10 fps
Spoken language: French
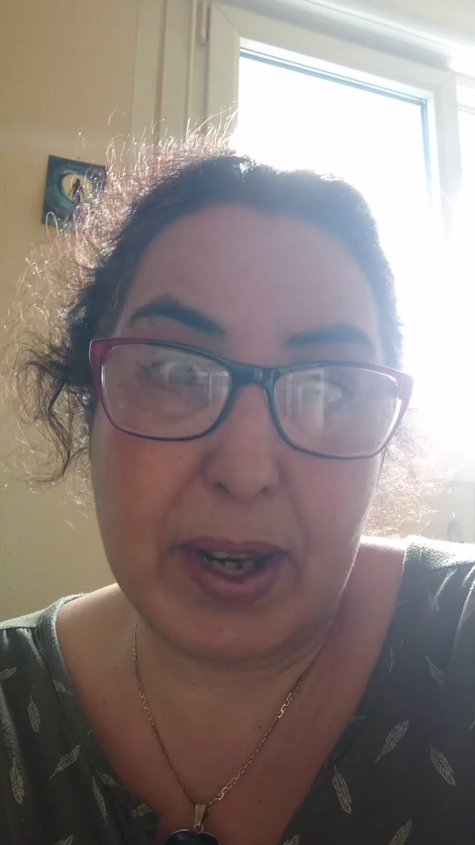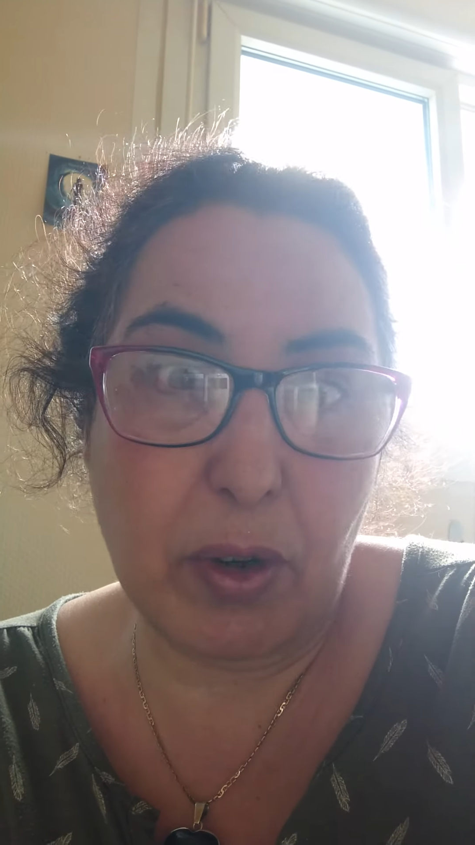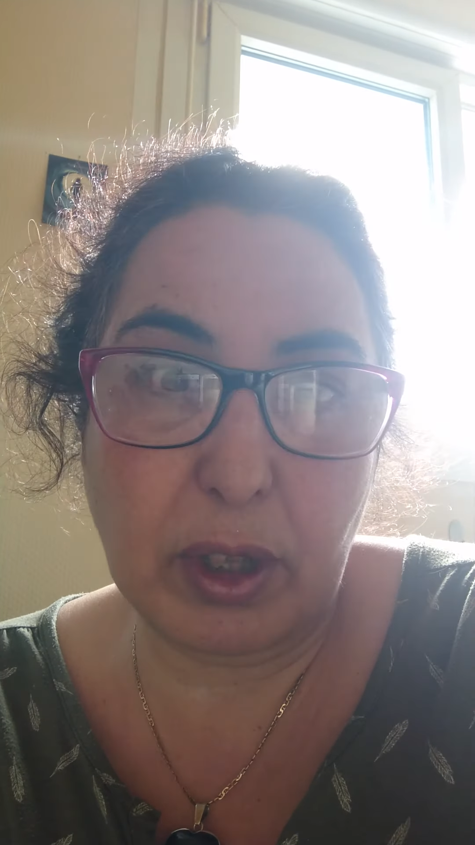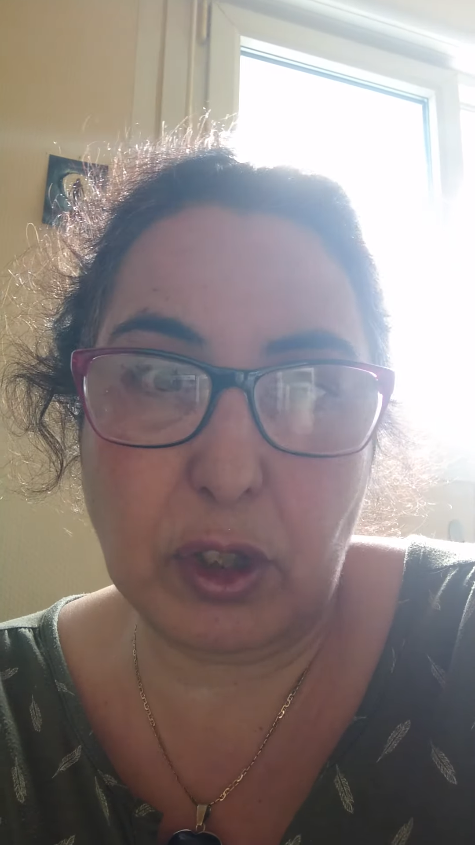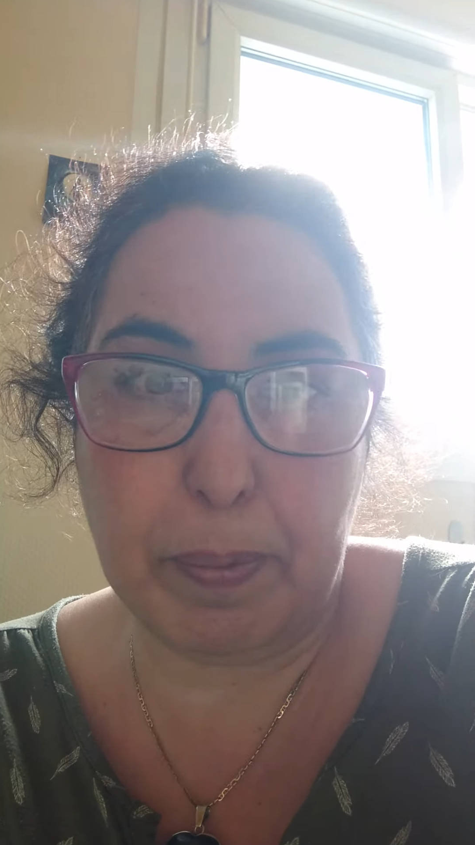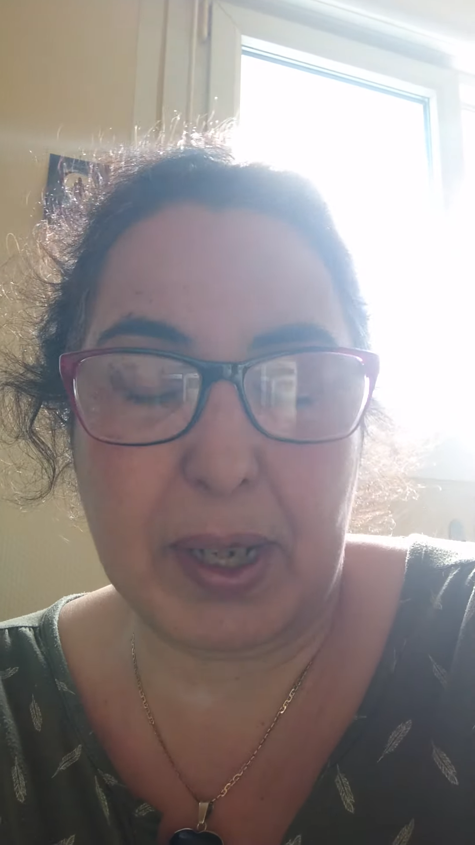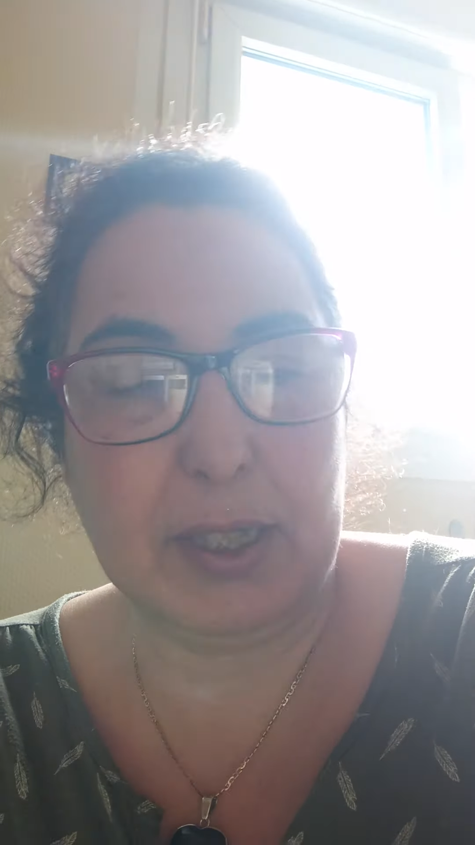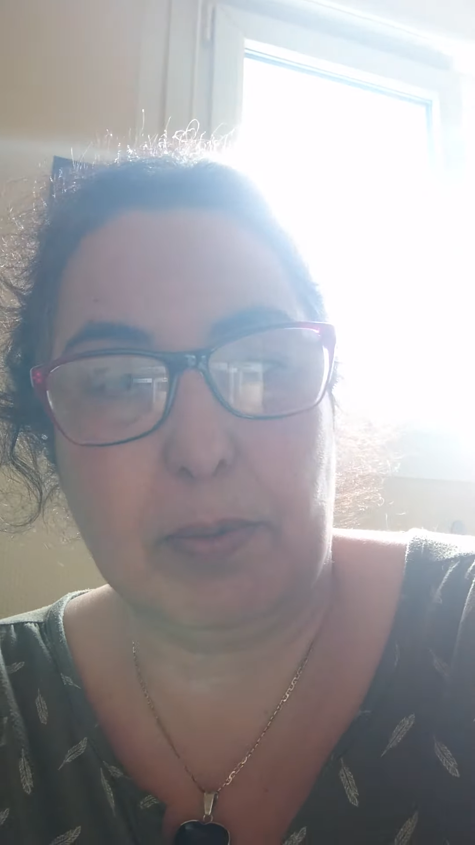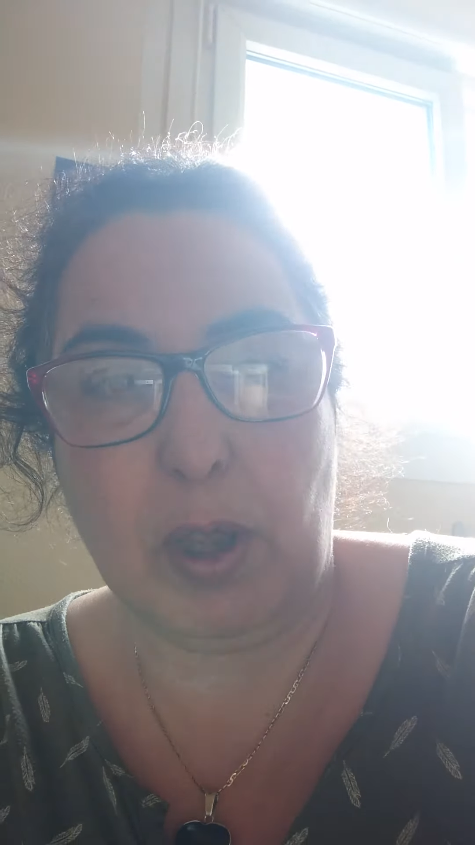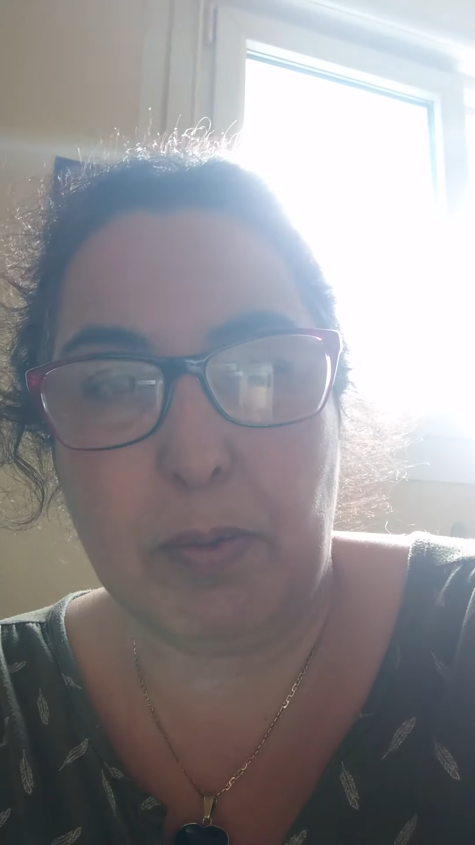Ben non, ils n'ont pas
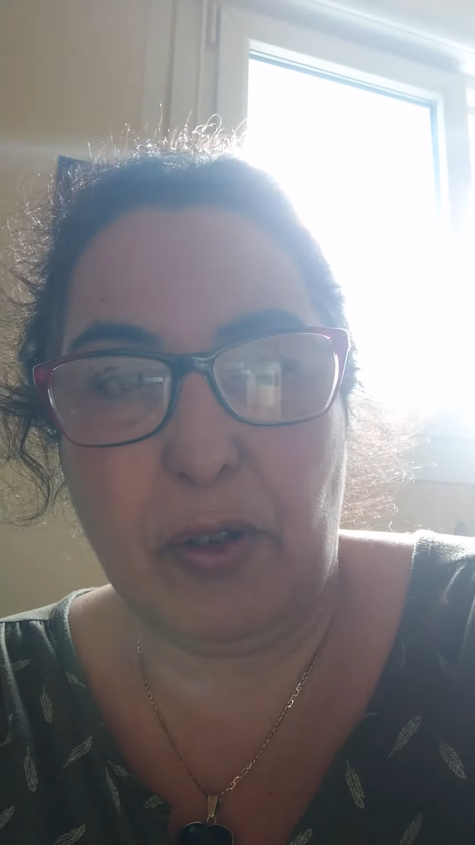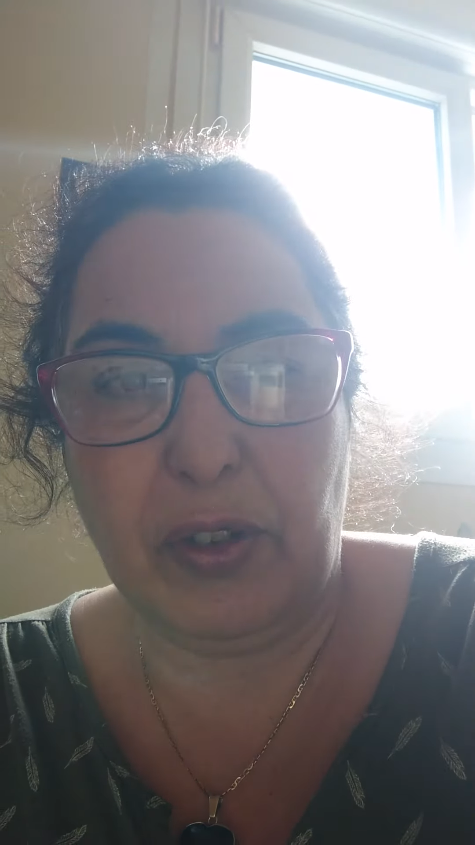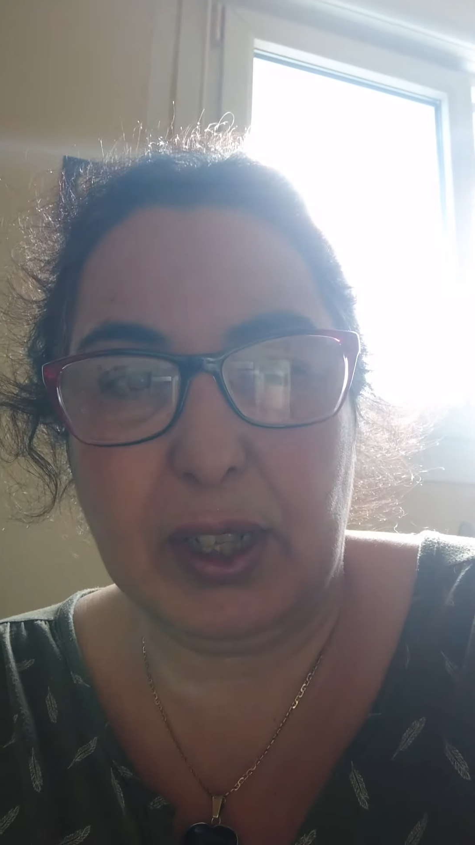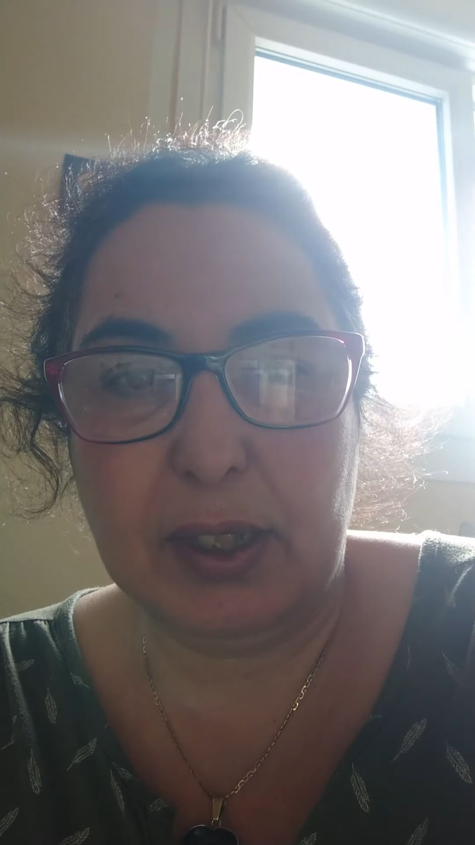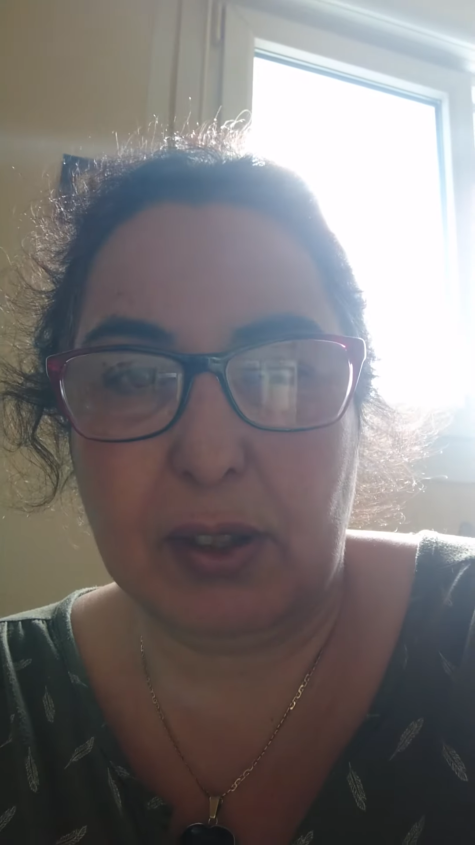accepté de me faire